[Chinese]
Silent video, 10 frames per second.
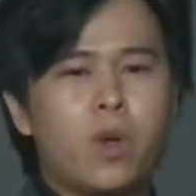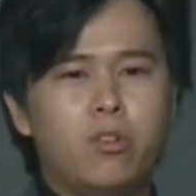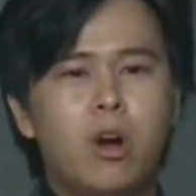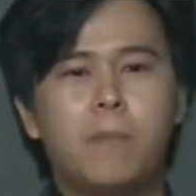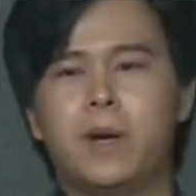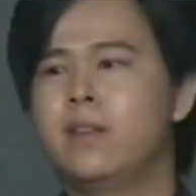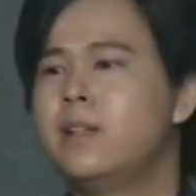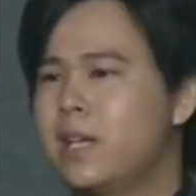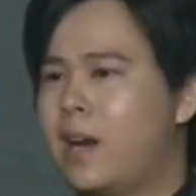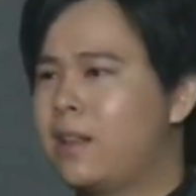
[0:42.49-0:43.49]
日本、
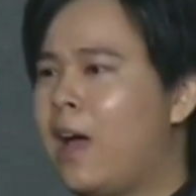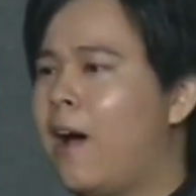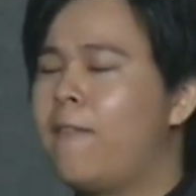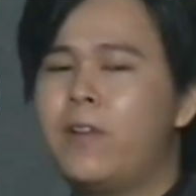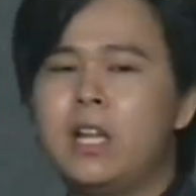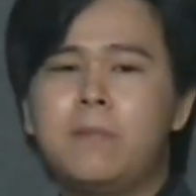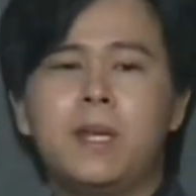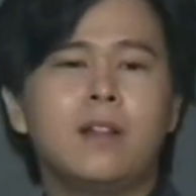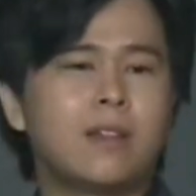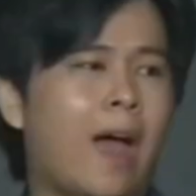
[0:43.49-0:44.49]
加拿大、菲律
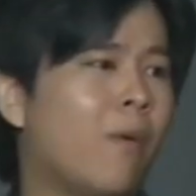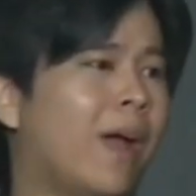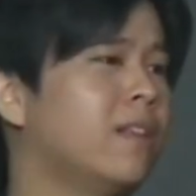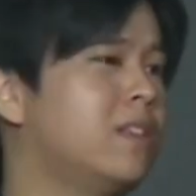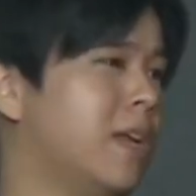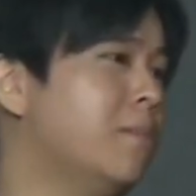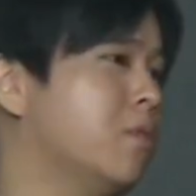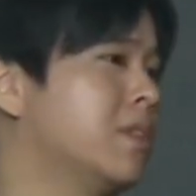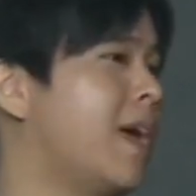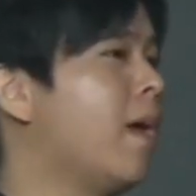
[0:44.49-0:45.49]
宾、台湾、柬埔
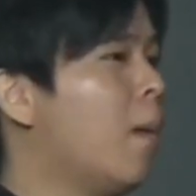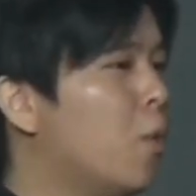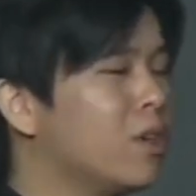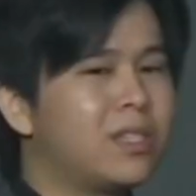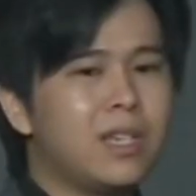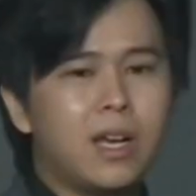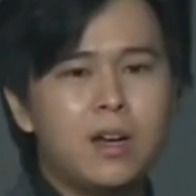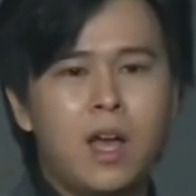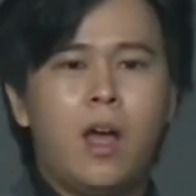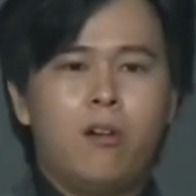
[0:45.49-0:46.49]
寨、墨西哥。
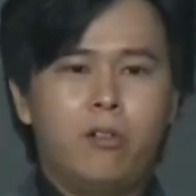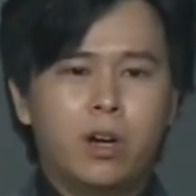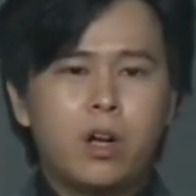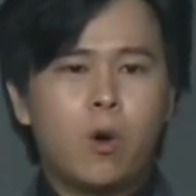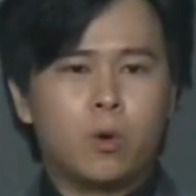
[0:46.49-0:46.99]
人口